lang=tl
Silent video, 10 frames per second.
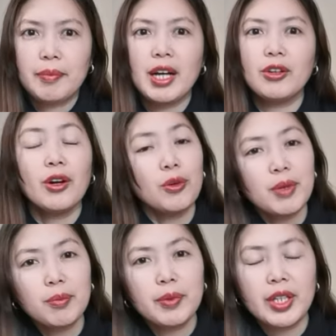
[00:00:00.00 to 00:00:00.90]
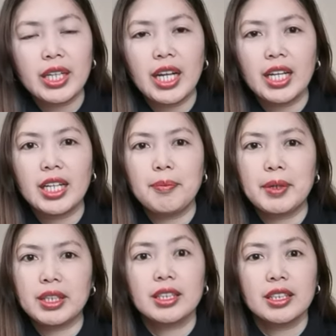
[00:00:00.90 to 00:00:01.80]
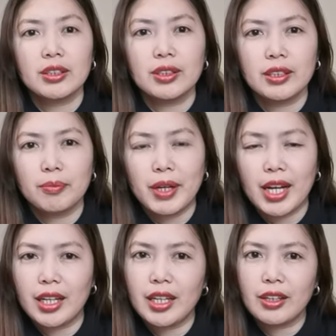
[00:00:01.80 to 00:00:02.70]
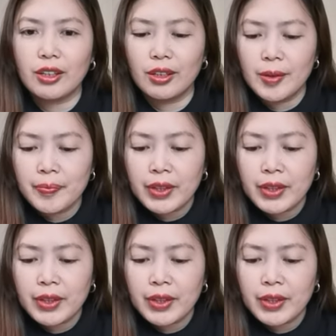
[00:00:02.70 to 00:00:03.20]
Bago ako mag-birthday, dapat nandito na yung panganay ko.